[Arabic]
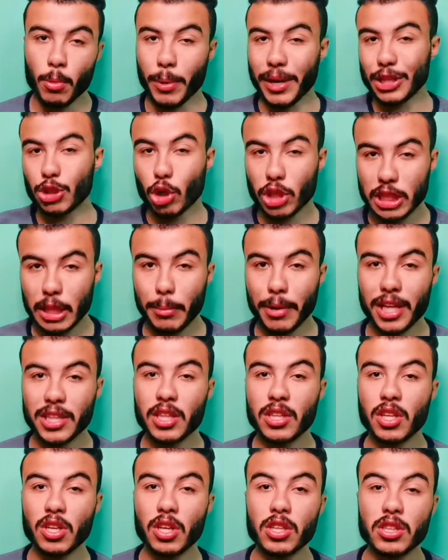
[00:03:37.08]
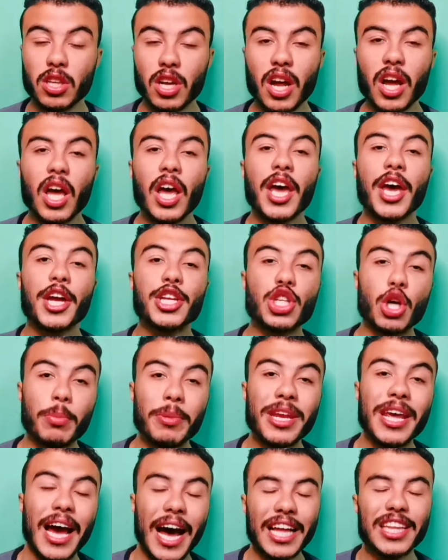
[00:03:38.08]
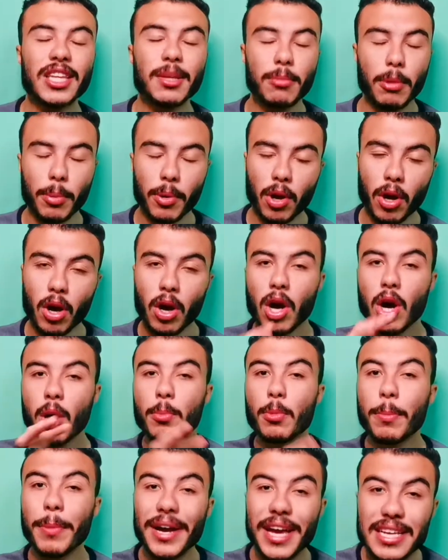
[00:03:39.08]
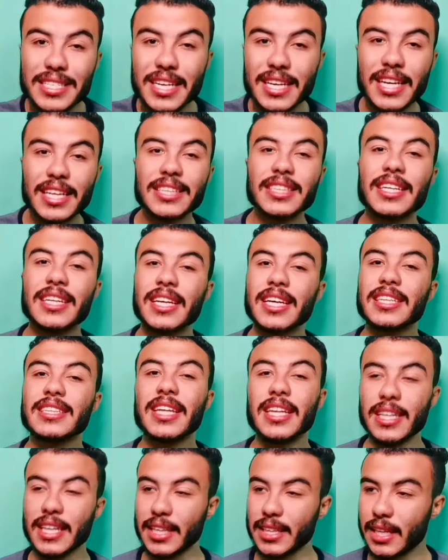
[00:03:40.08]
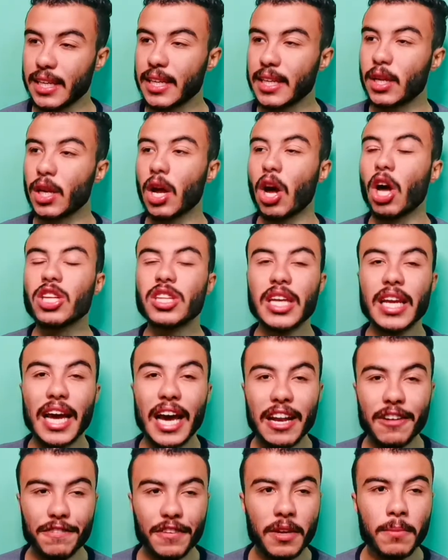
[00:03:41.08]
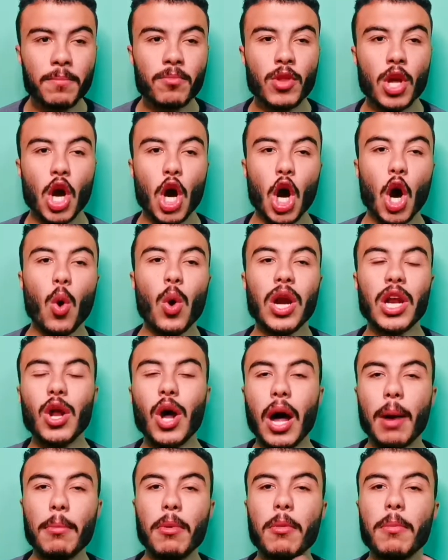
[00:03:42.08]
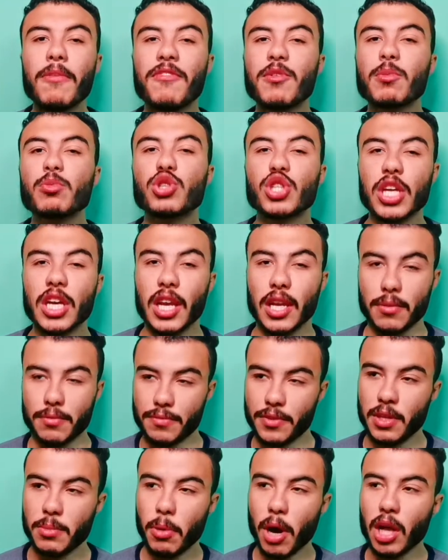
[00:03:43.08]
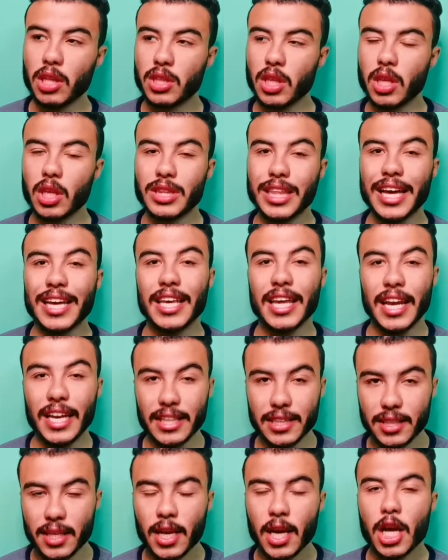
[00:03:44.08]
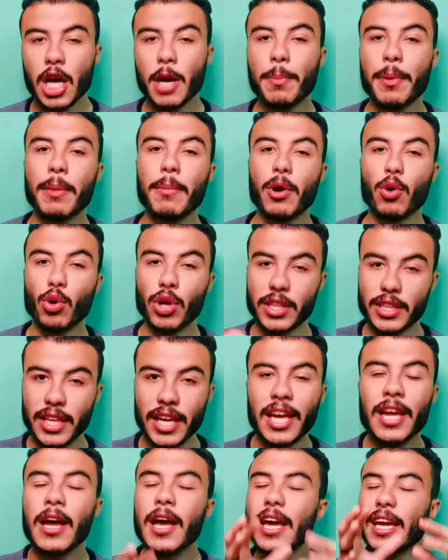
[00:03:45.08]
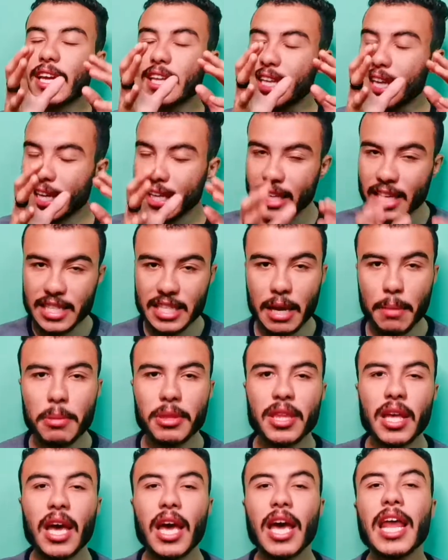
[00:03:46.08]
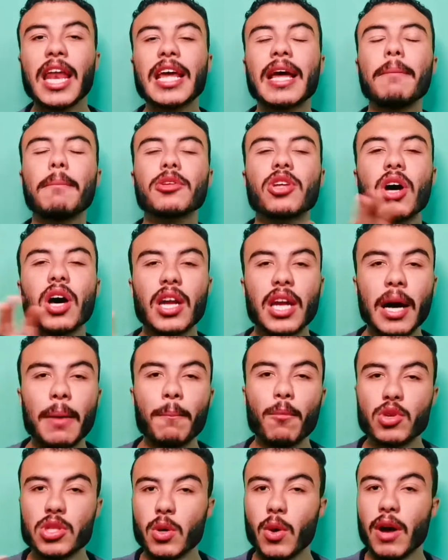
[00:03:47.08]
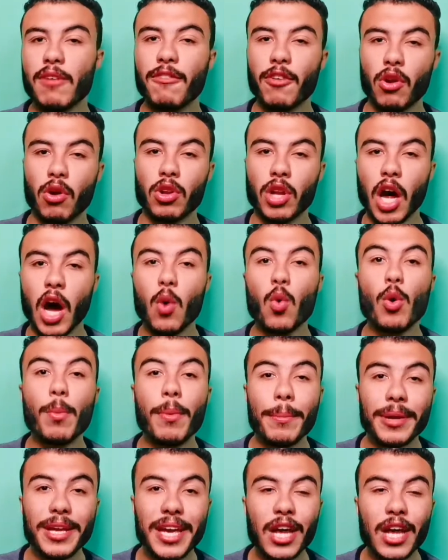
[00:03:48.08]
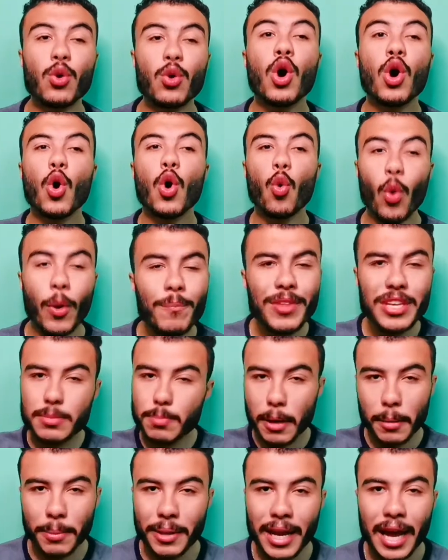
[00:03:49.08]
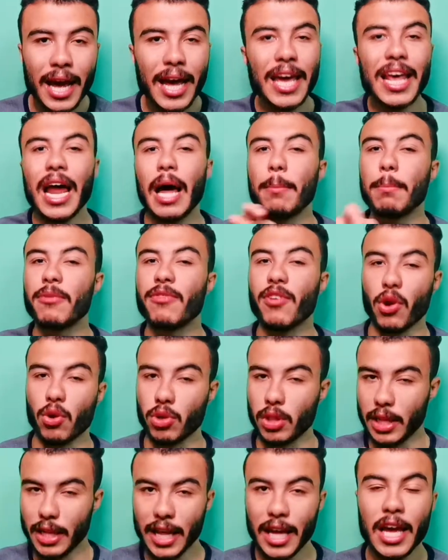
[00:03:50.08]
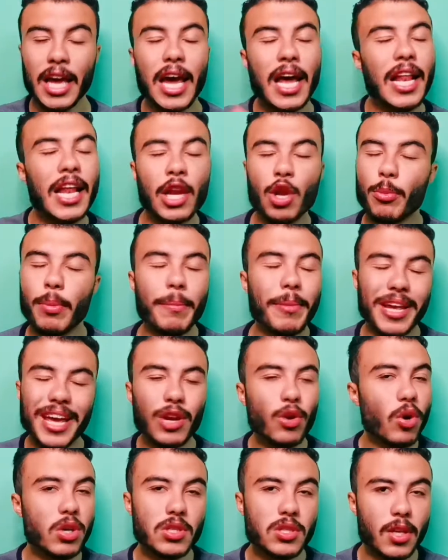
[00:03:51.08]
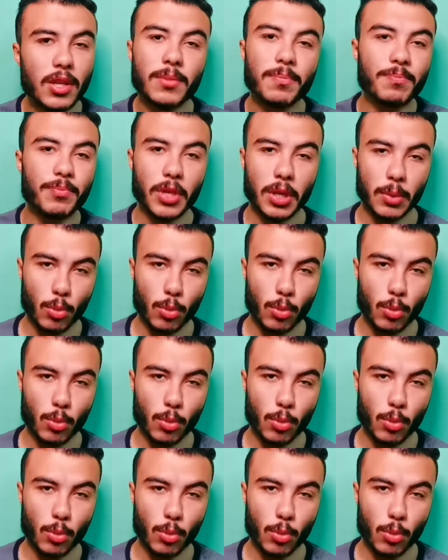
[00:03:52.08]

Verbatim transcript: مباراه دور ضد انجلترا تشاوميني قدم مباراه مميزه جدا جدا جدا الخط الخلفي هو اللي نوعا ما بيبقى فيه مشكله في بعض التغييرات بريما كوناتيه كده كده ثابت اللي كان بيتغير جنبه سواء فران او اوباميكانو وبنسبه كبيره يلعب بفران ليه لان اوباميكانو اصلا